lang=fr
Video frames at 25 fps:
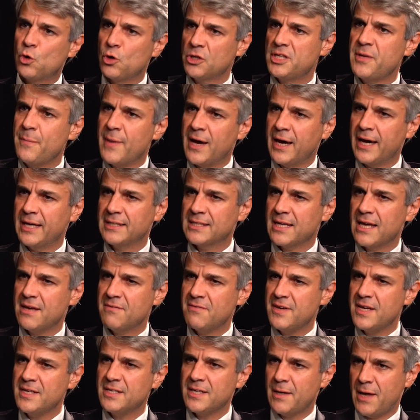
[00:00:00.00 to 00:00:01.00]
redémarré très
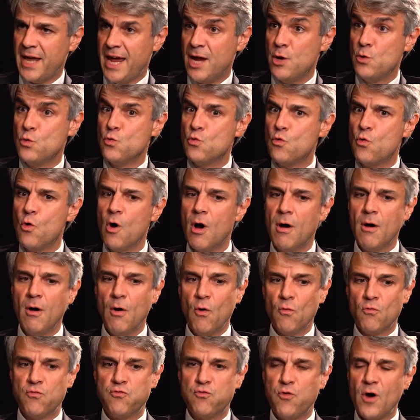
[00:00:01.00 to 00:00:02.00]
vite et nous,
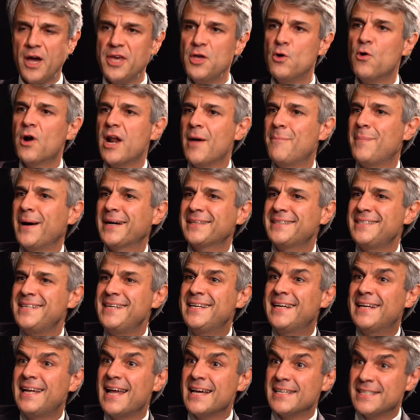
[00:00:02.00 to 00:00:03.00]
voyant la
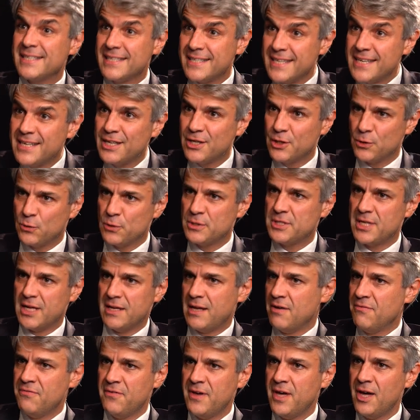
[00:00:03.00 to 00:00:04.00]
partie classique de
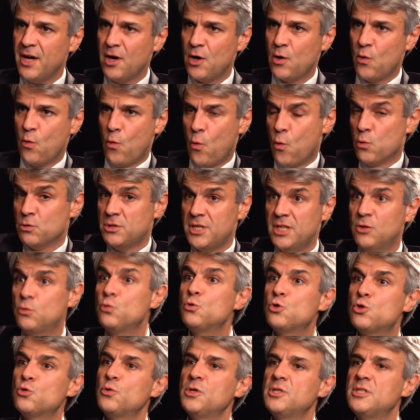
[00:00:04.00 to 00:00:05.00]
cette affaire, on s'est
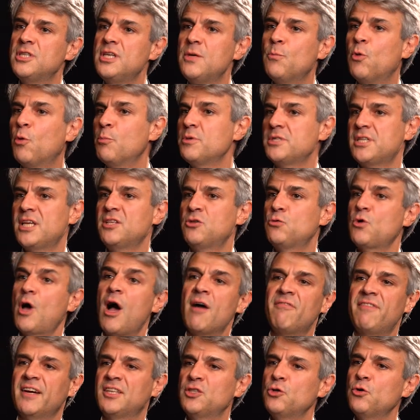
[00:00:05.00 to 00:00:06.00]
tout de suite dit, bon, c'est
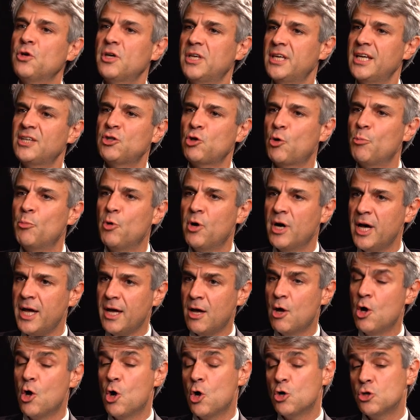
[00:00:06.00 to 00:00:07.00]
un facteur qui est
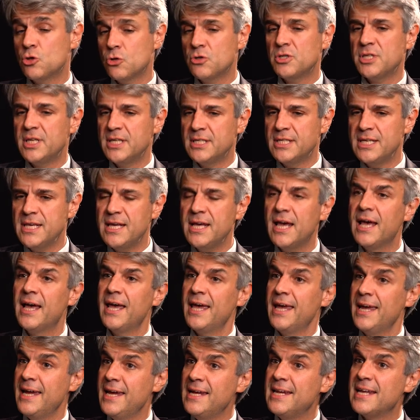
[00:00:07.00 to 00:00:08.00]
temporaire. Ceci dit,
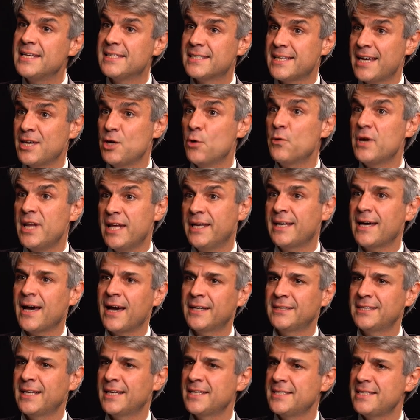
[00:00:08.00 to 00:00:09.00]
il est saillant, il est
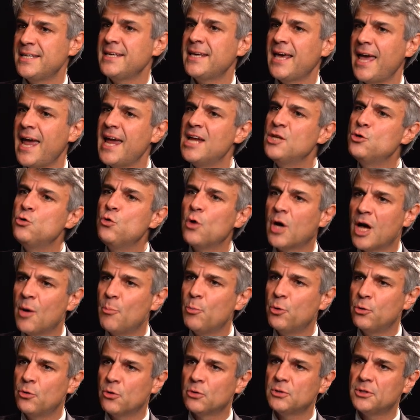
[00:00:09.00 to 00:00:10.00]
caractéristique et il dure un
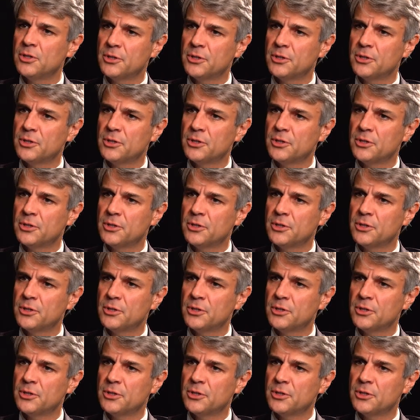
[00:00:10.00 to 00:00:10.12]
peu dans le